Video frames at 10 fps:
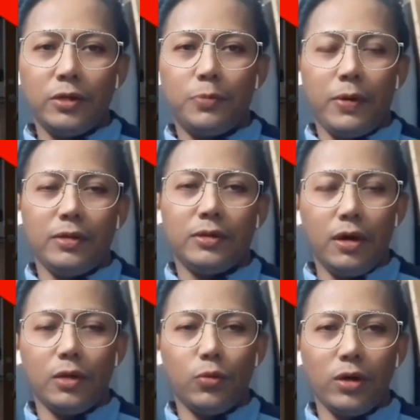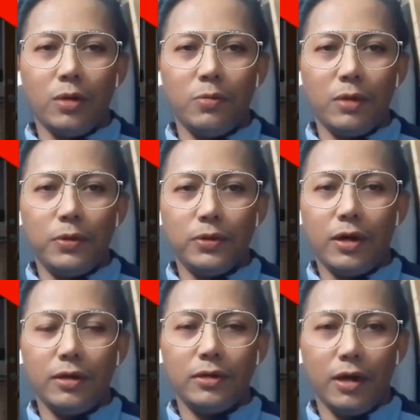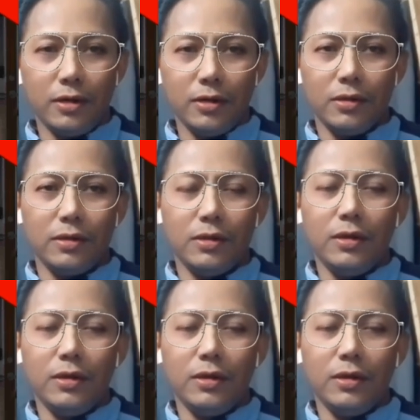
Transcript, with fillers: expat at welcome back po sa aking channel.